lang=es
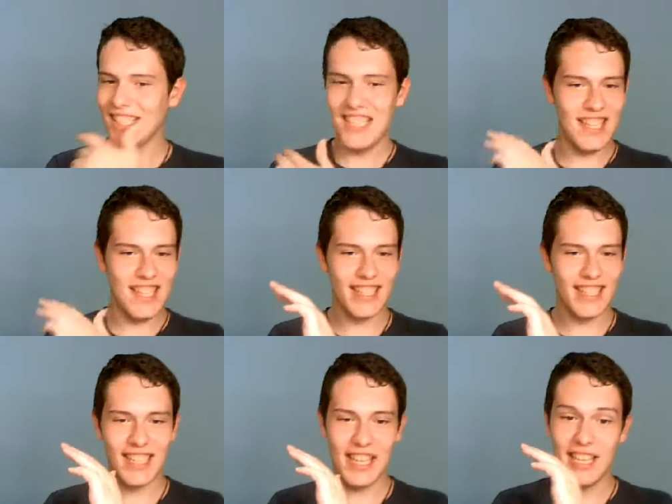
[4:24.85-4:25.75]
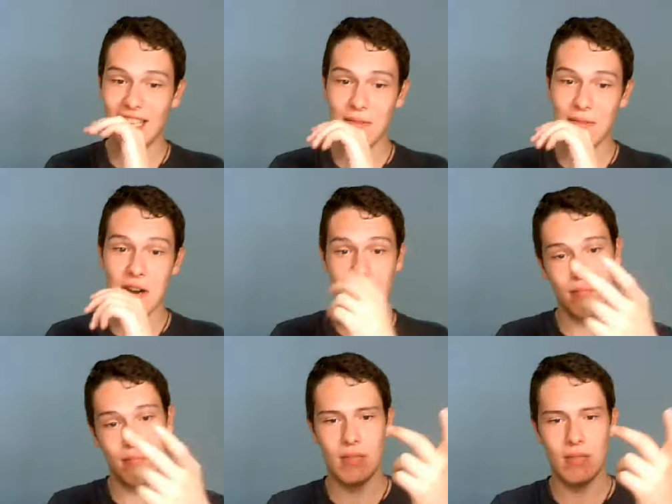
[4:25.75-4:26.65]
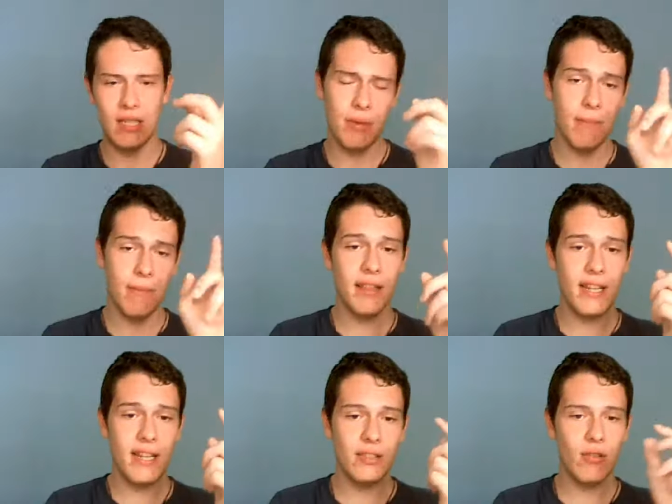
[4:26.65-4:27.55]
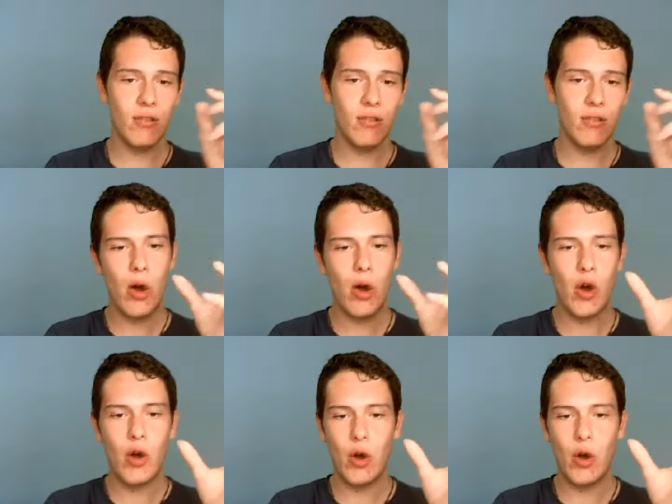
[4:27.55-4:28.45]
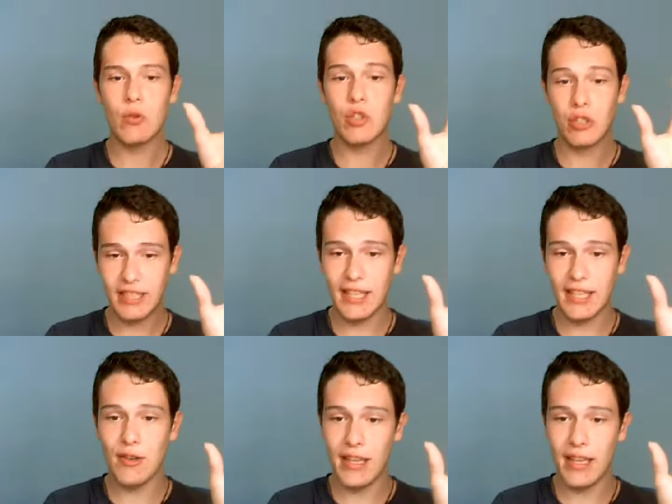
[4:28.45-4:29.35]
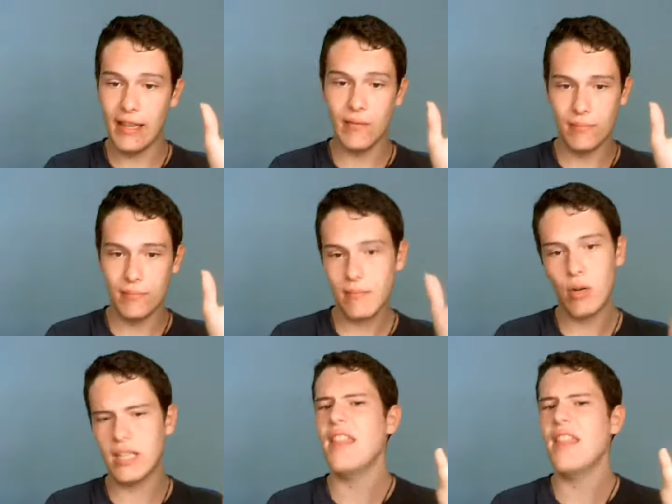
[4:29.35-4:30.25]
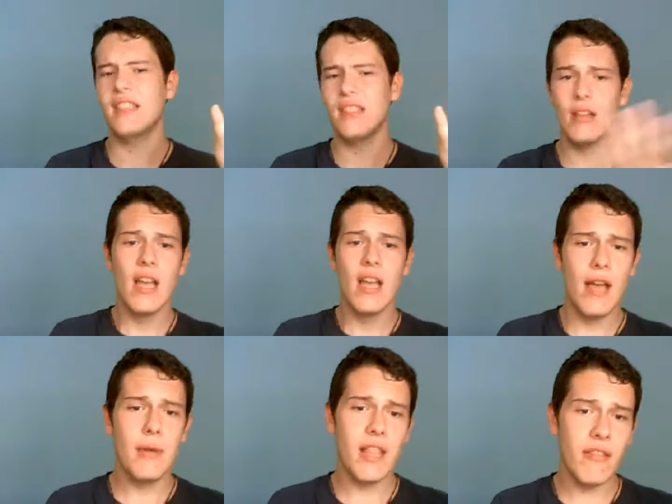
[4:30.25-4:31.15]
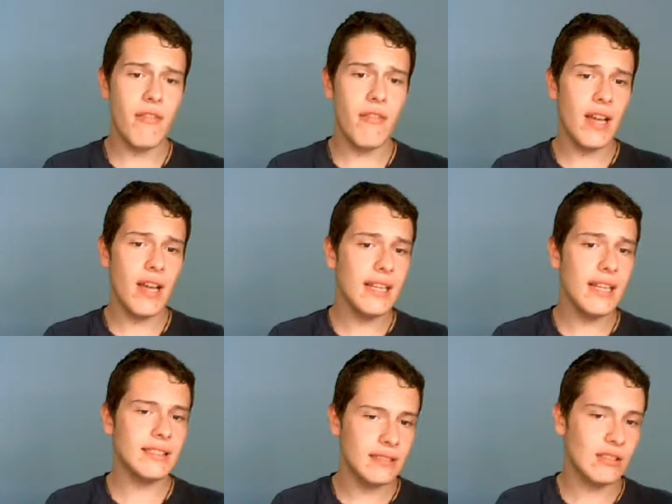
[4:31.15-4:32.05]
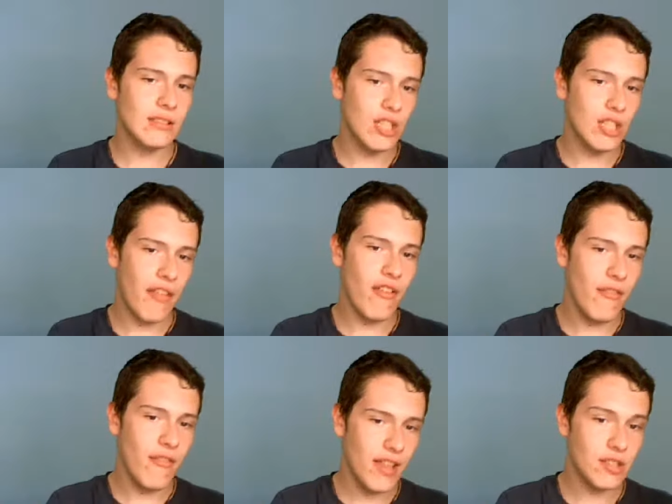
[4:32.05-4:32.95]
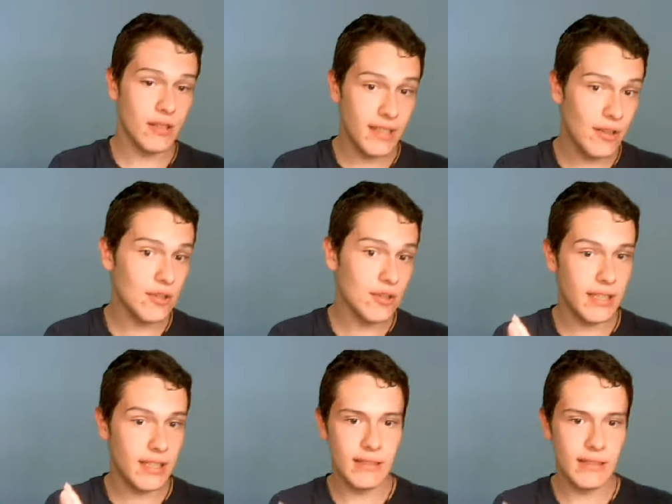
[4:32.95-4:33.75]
Y ya está. Y bueno, el, primer directo era como un sorteo de. Porque hace. el periodo de FIFA es cosas de FIFA, de sorteos, de.